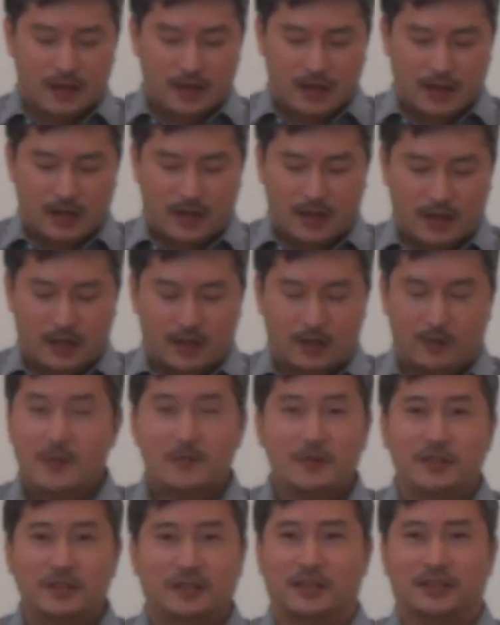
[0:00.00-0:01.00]
えー、
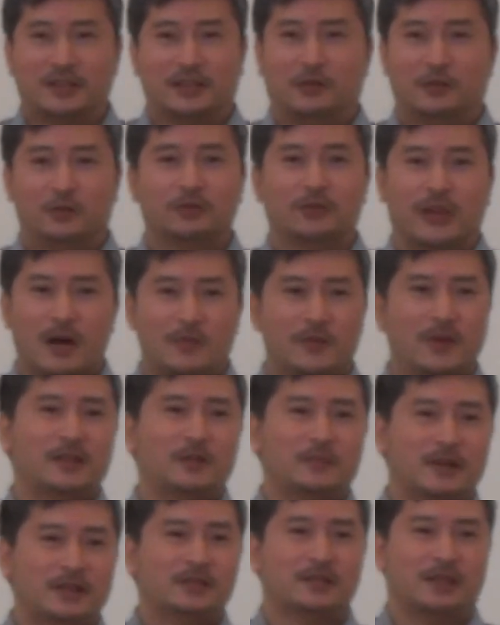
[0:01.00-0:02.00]
今までだったら本当にやめ
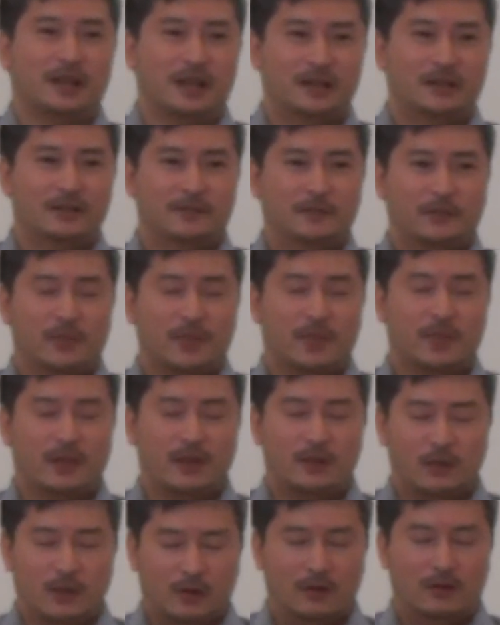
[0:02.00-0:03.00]
てました
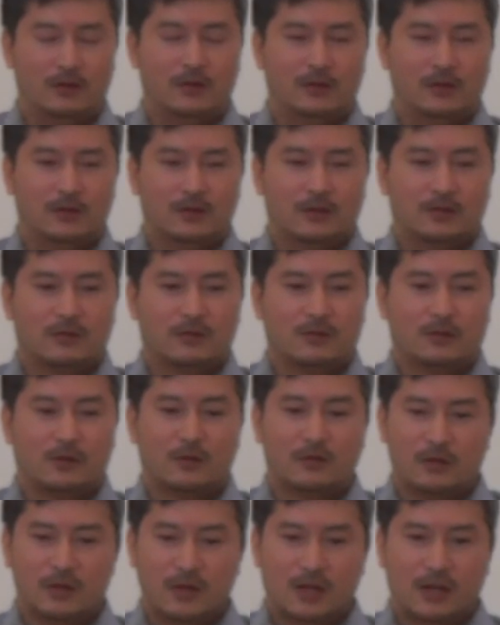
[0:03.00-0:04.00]
でも
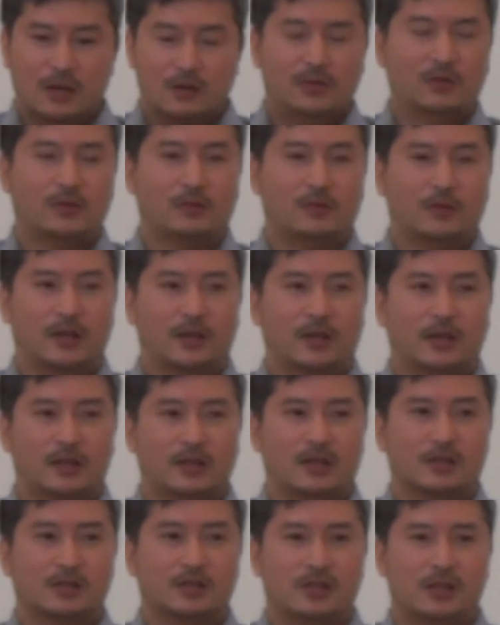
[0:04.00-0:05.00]
ここで神様が
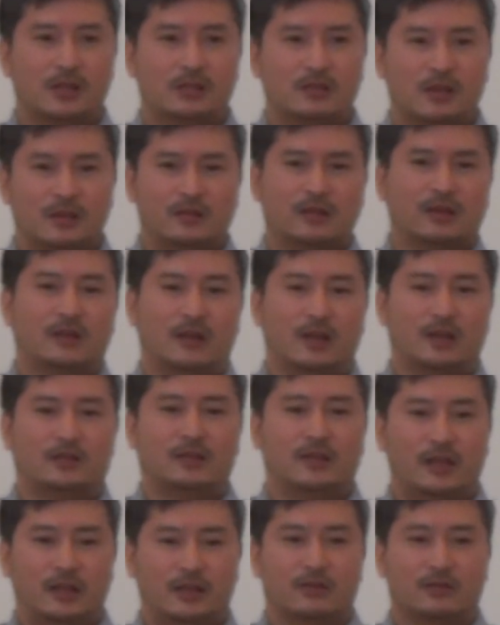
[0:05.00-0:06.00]
何かしてくださるは
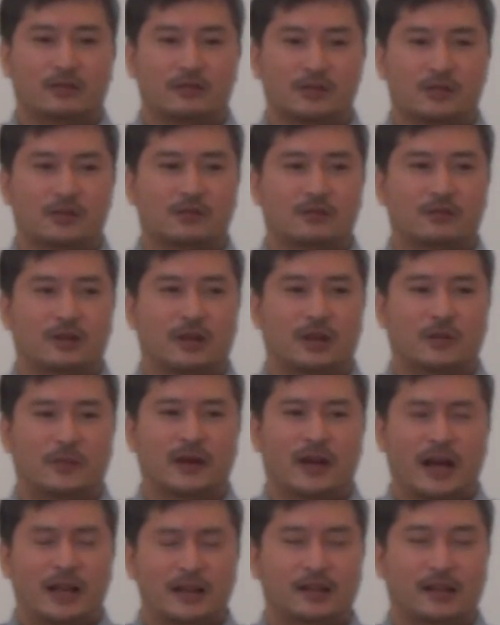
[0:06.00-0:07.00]
ずだっていう信仰がやっ
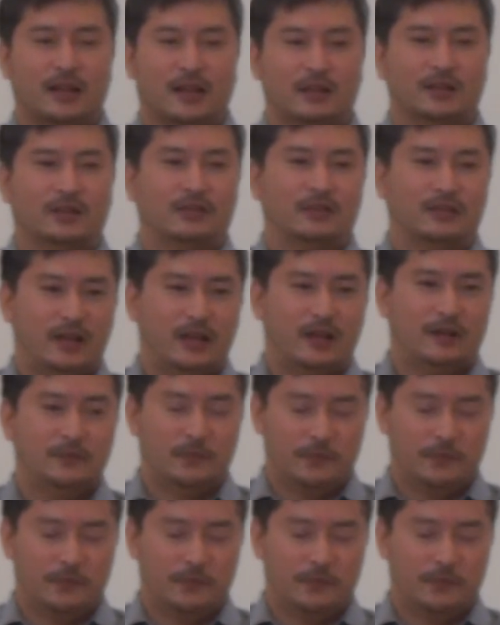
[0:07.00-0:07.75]
ぱりあったんですね、